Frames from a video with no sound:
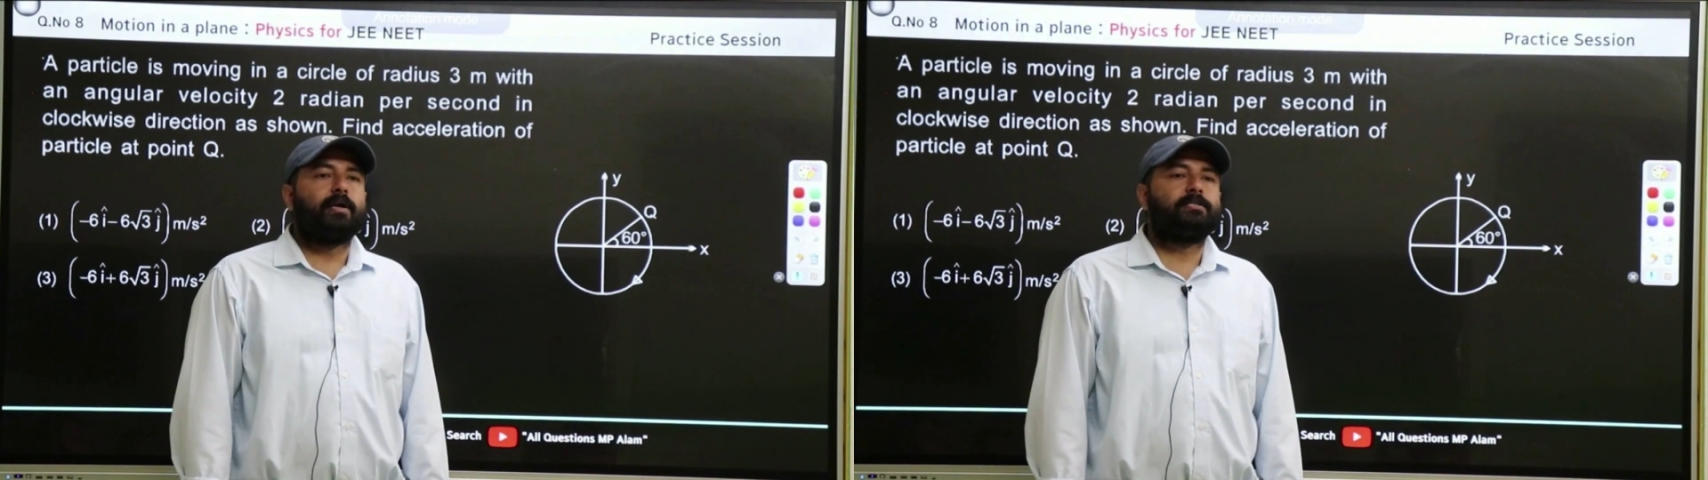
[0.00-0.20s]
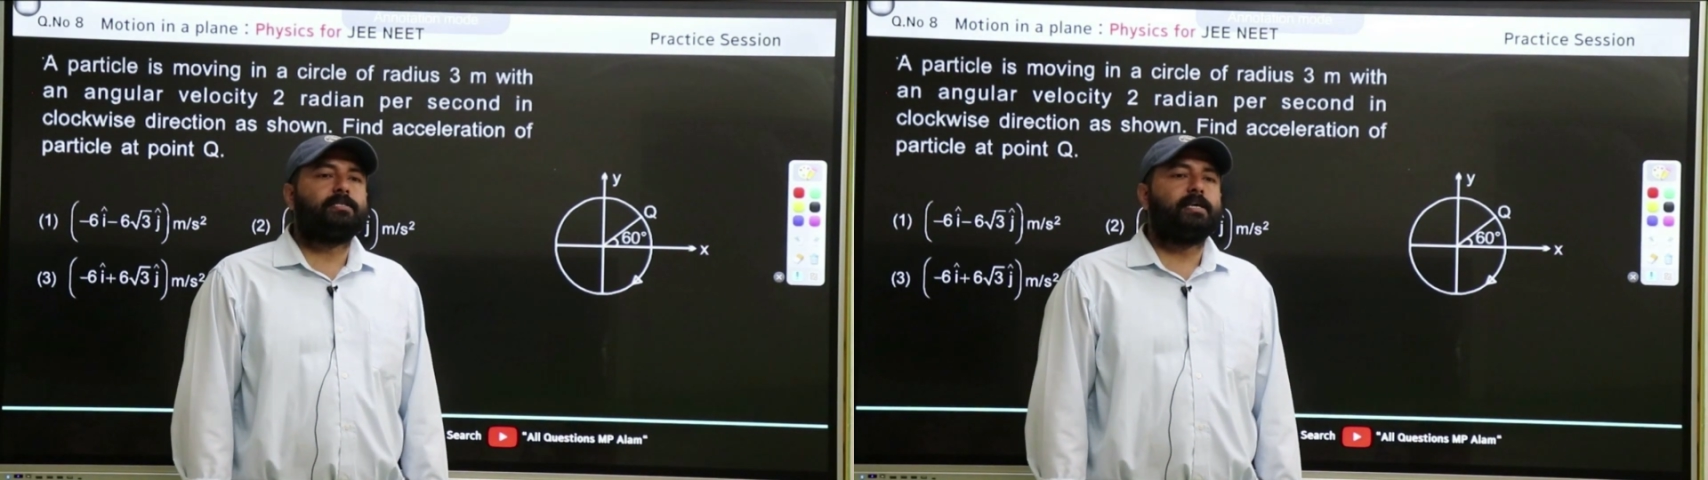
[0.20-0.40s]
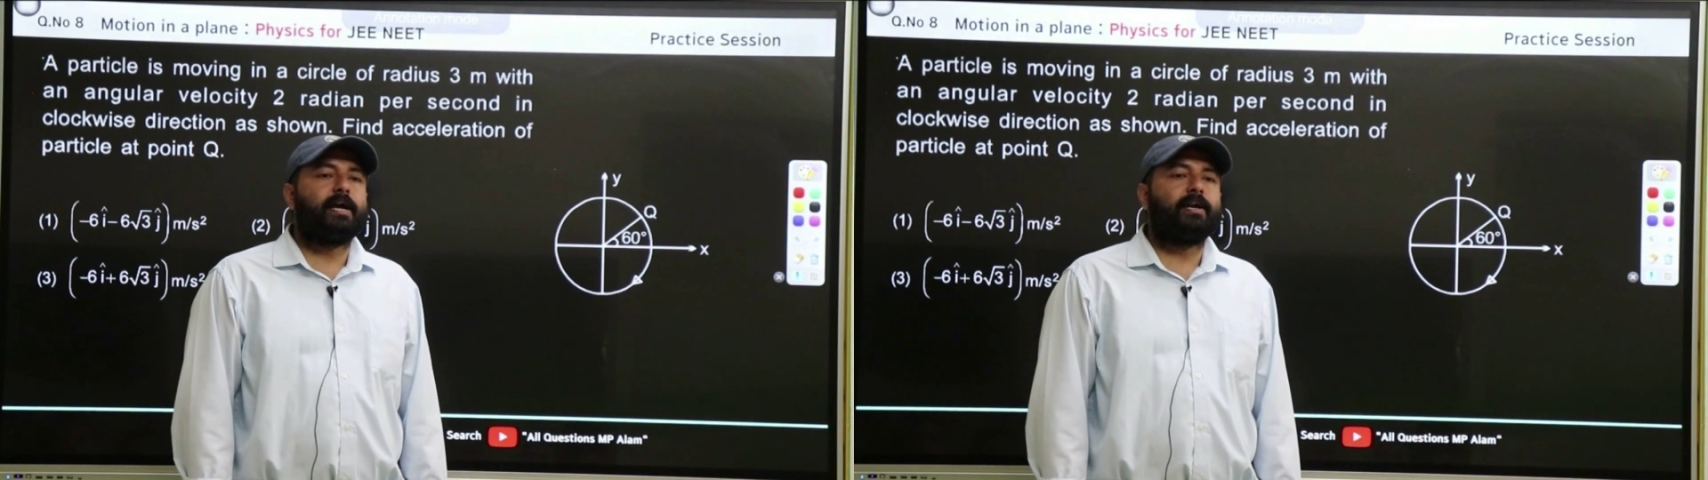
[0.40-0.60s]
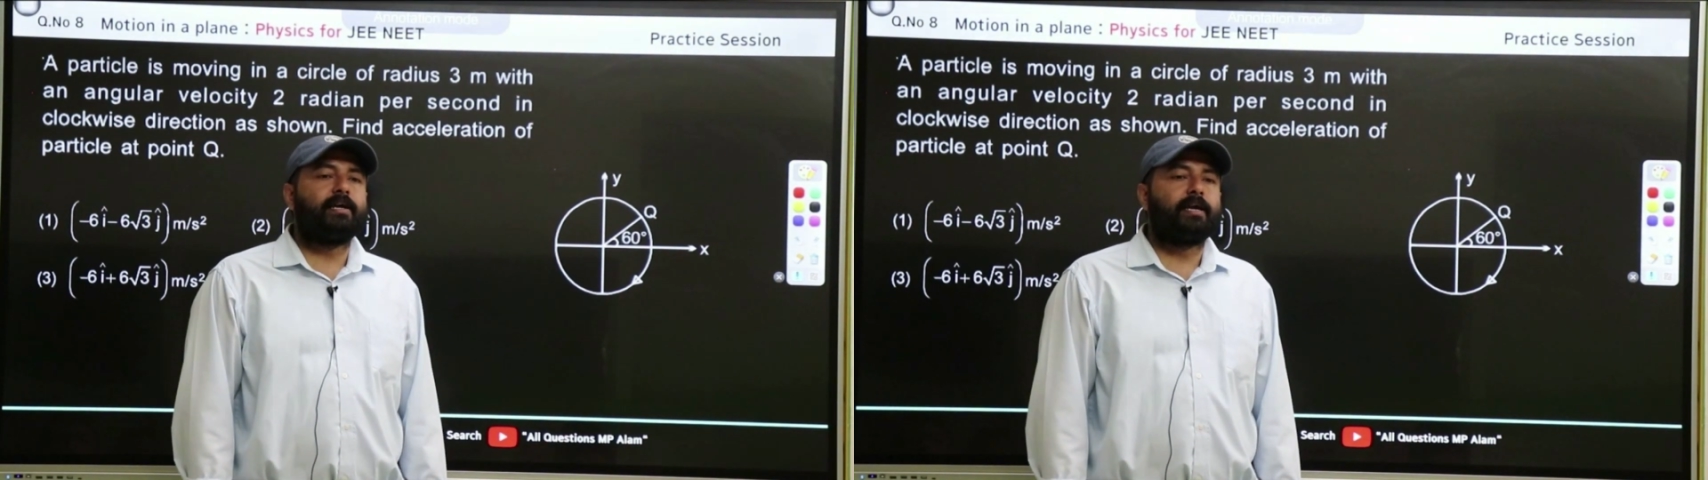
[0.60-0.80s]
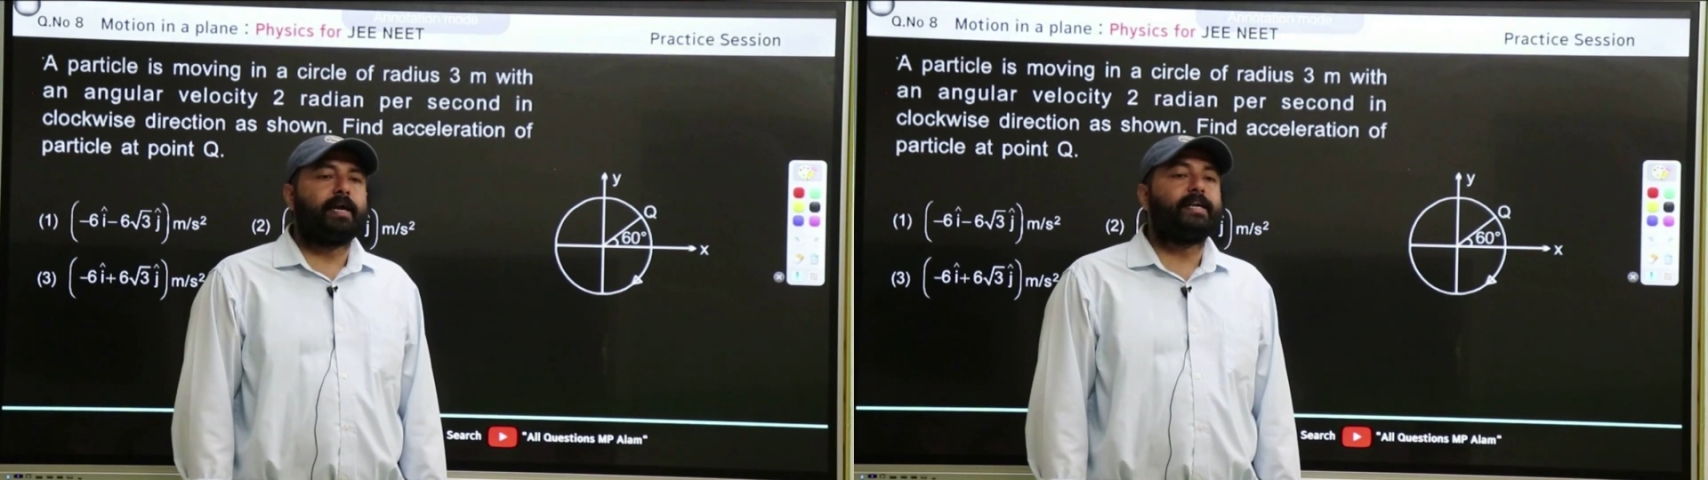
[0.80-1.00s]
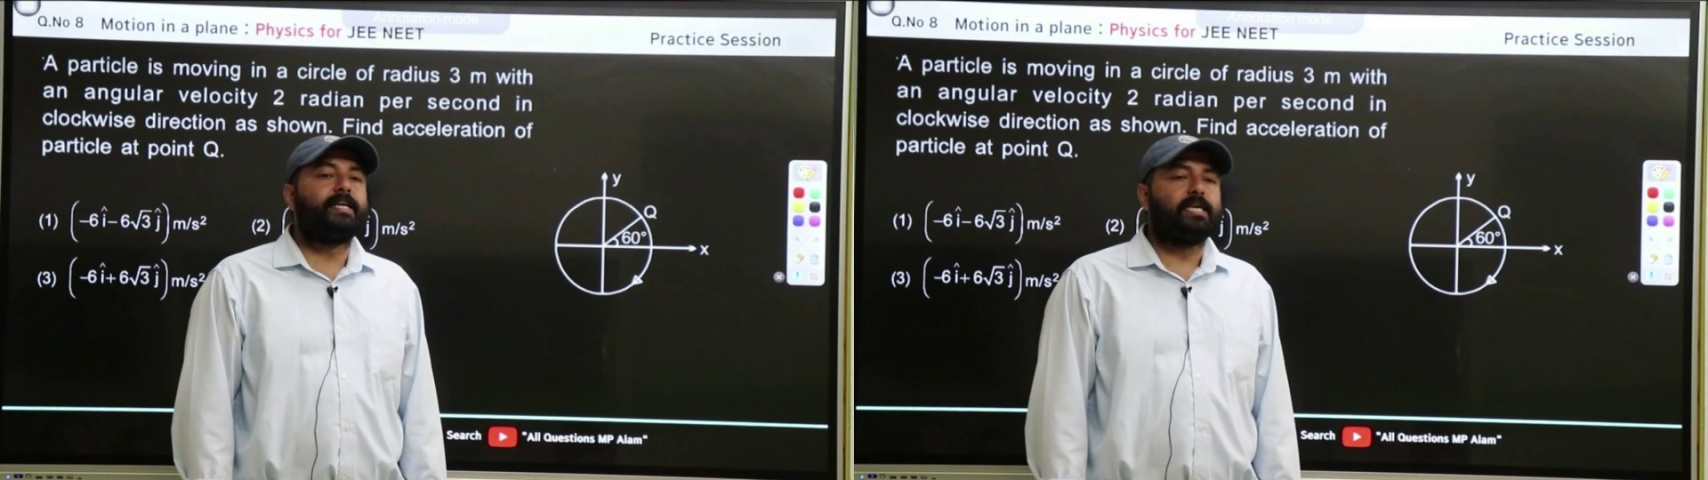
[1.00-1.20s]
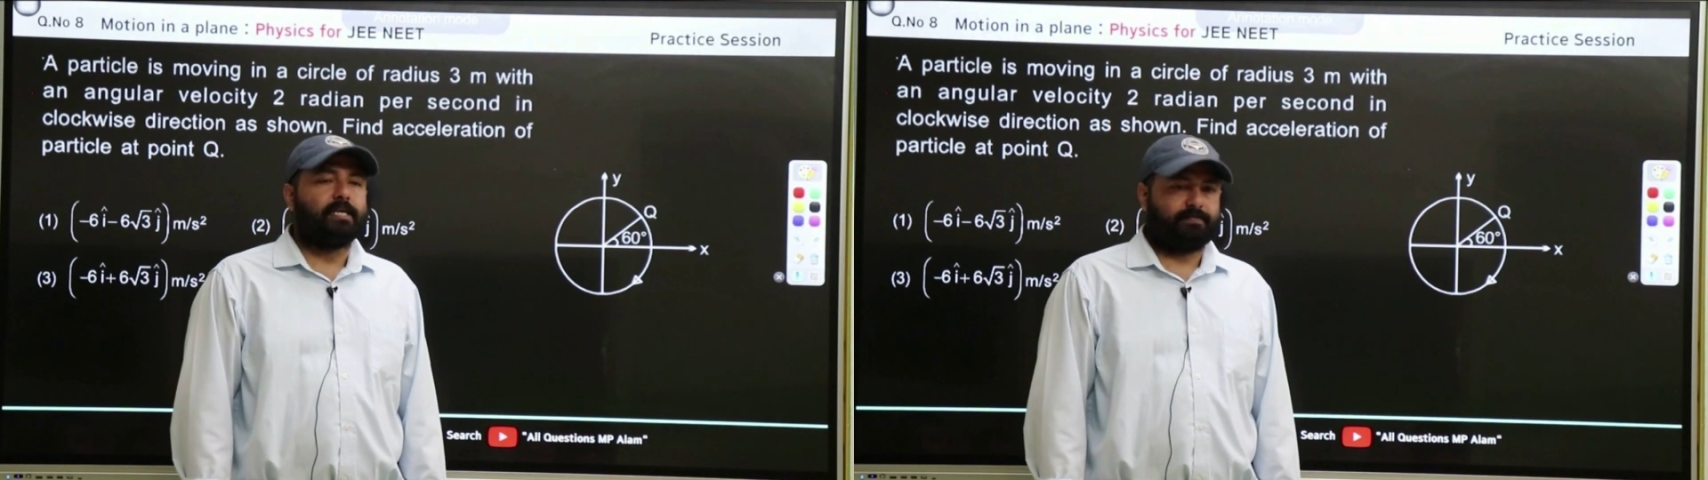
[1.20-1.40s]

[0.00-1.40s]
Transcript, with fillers: ए सी एंड ए टी